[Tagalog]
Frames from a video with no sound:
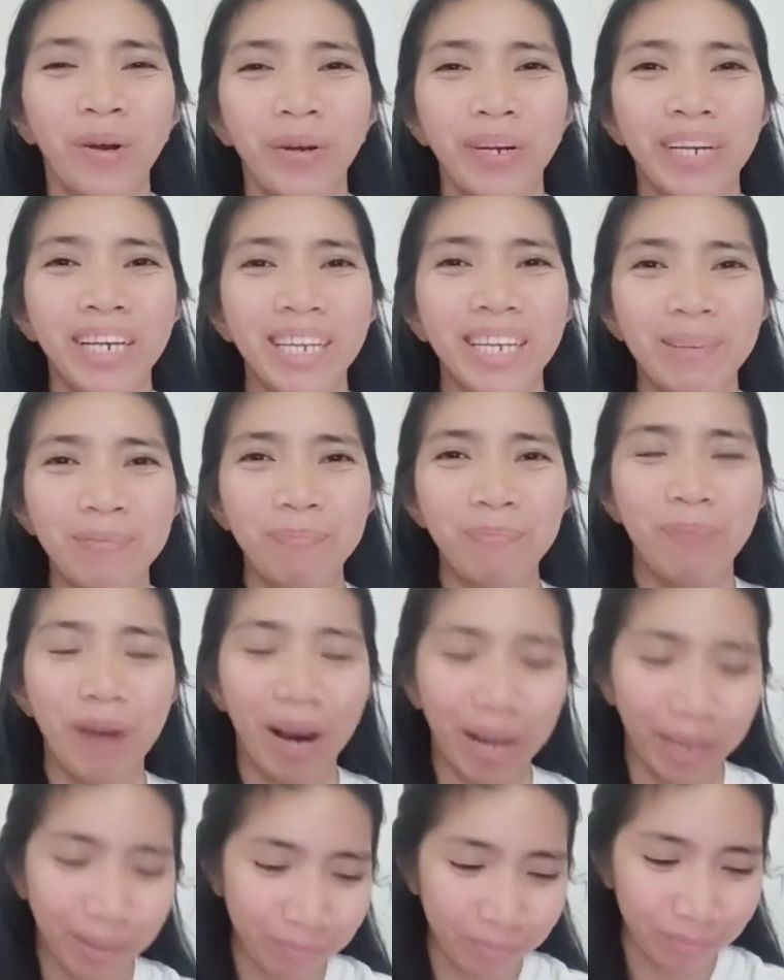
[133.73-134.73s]
or lip
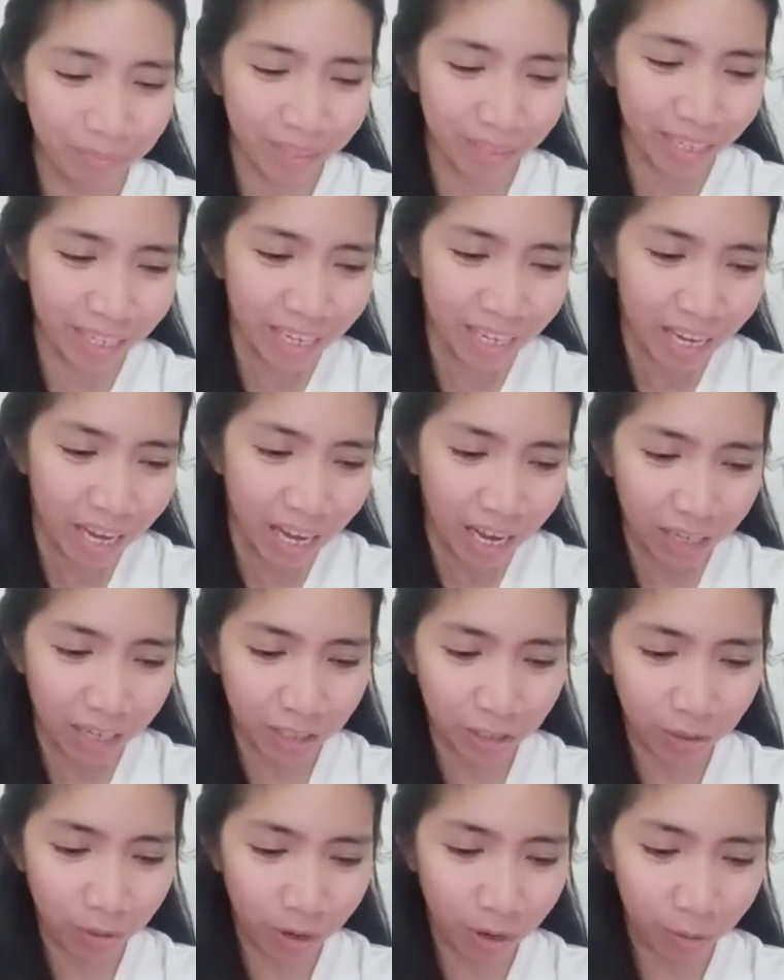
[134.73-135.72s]
balm.
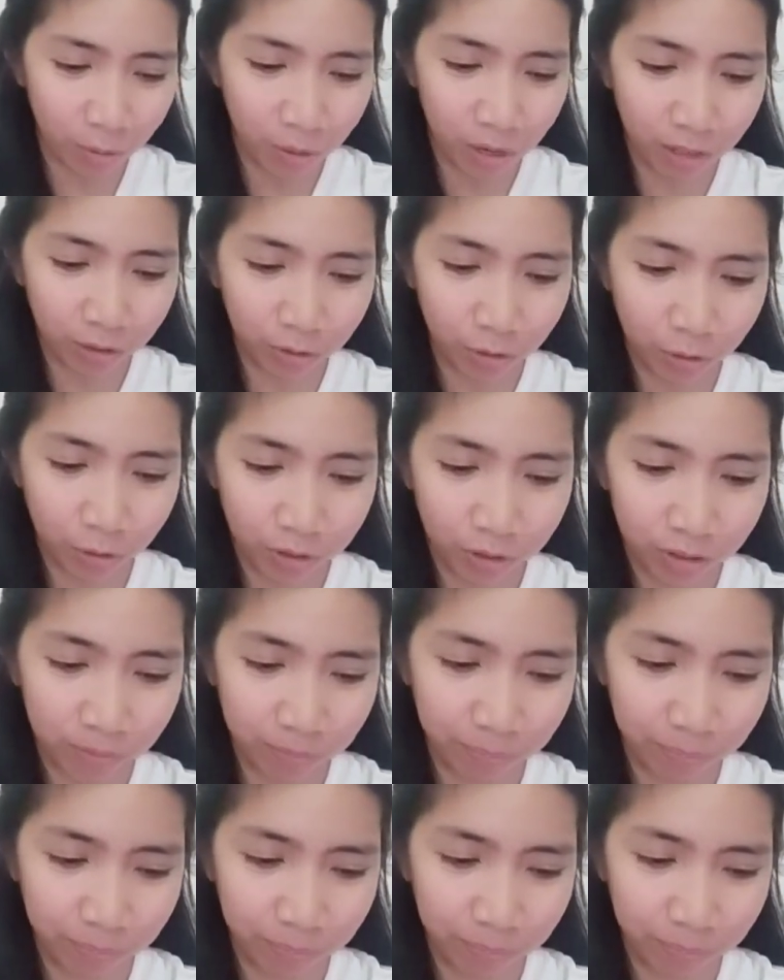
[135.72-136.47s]
Ang siyong ako lang doon.